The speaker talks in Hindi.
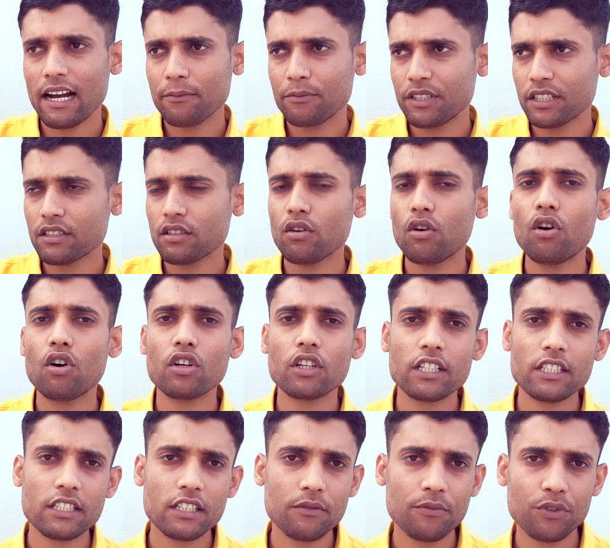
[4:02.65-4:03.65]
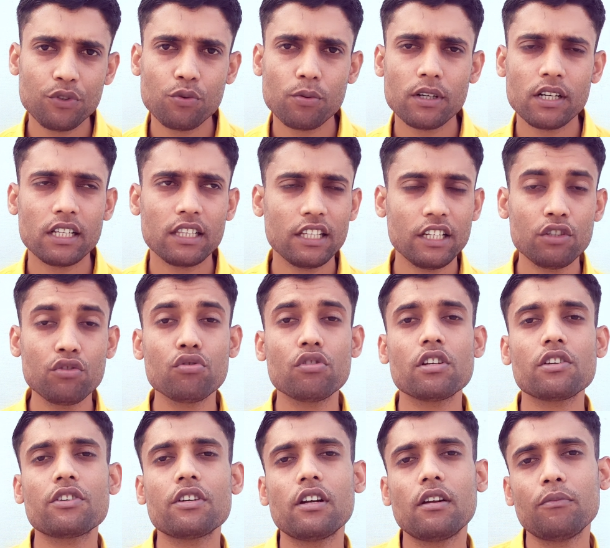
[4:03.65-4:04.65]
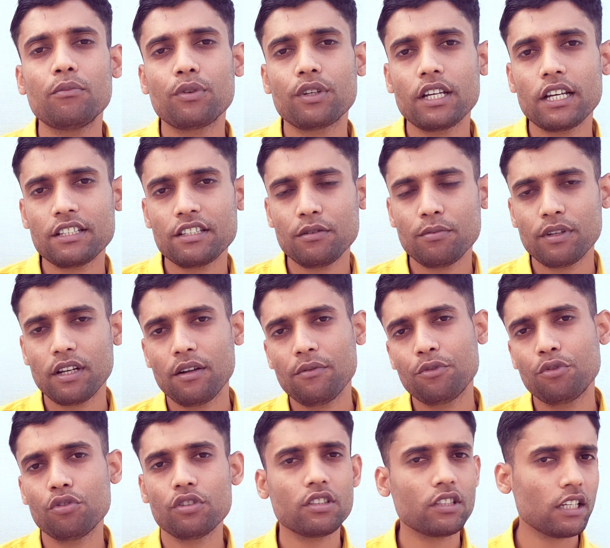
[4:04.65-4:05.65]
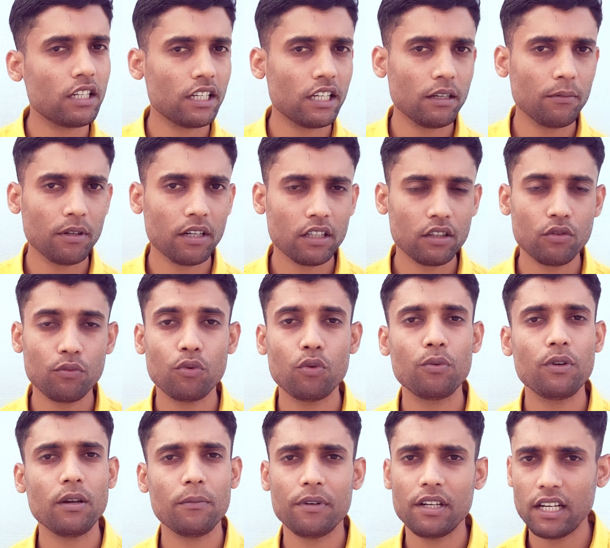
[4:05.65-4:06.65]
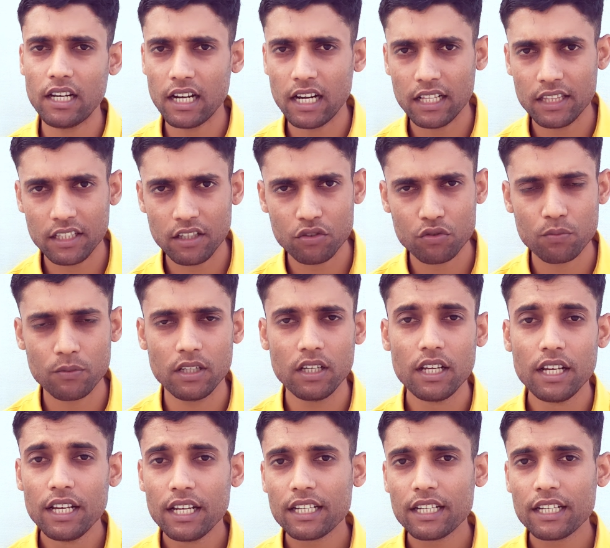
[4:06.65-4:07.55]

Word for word: आप जैसे और किसी वीडियो बनाते एजुकेशनल हम कैसे बना वीडियो इस तरीके बना तो वो भी हमने लगा दिया उसमें